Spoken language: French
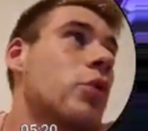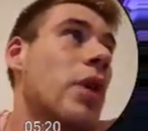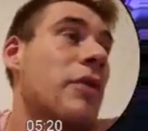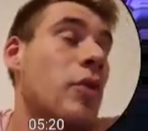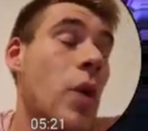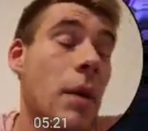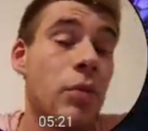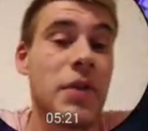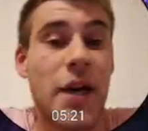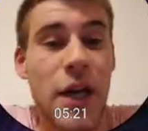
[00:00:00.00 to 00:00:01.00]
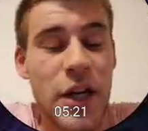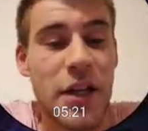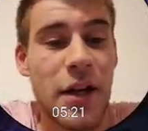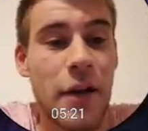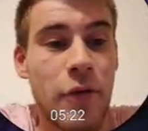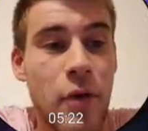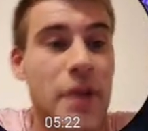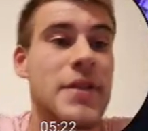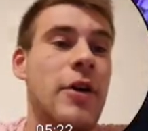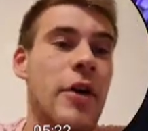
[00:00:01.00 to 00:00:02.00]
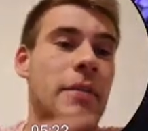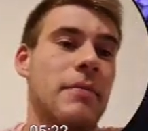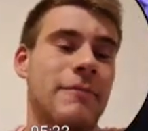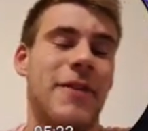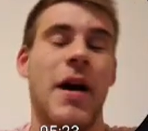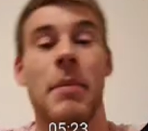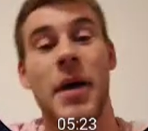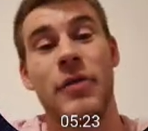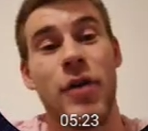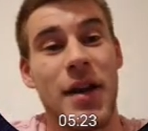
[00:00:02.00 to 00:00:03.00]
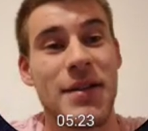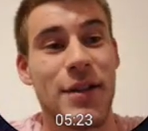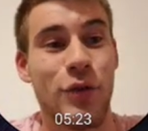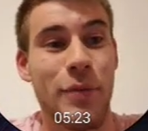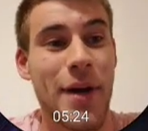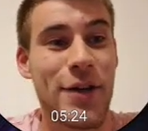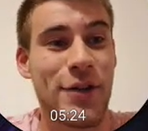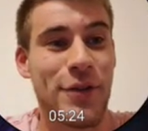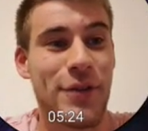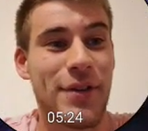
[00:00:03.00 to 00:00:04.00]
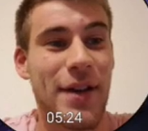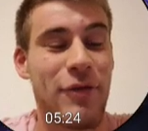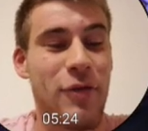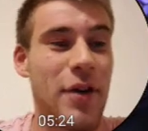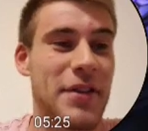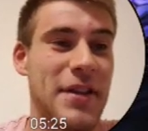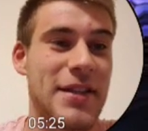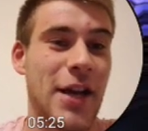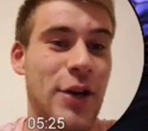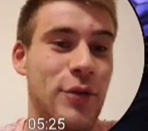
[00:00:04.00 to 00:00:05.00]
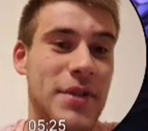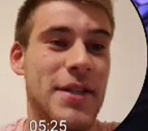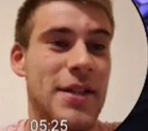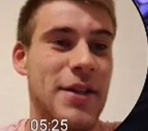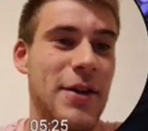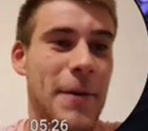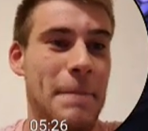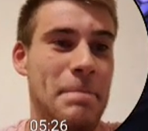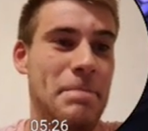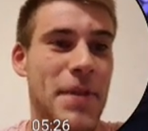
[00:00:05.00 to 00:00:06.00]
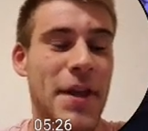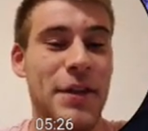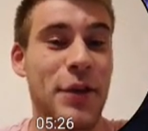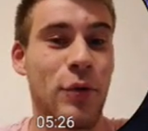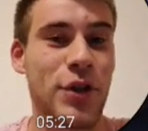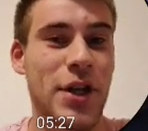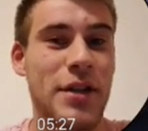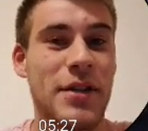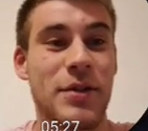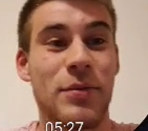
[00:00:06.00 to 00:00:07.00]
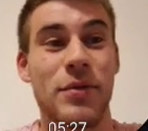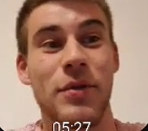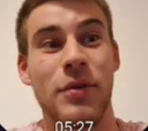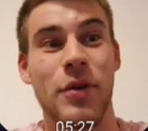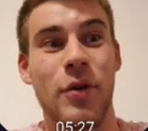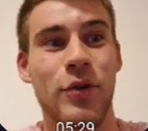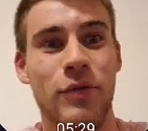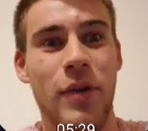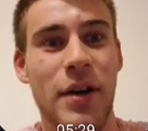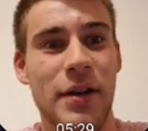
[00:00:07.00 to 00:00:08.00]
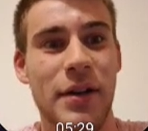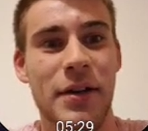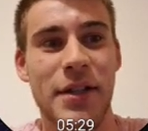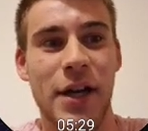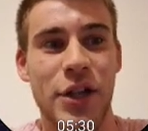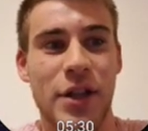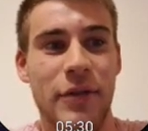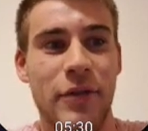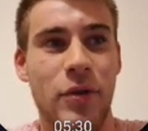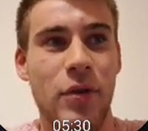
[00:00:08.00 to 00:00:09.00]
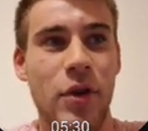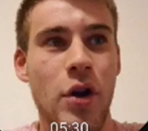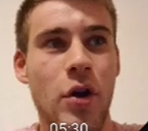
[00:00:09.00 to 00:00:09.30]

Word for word: on avait eu un bon tirage la dernière fois. C'est quand même. Enfin après, voilà, c'est dommage euh, d'avoir des tirages aussi euh, hétérogènes. Disons que quand je vois le tirage d'avant,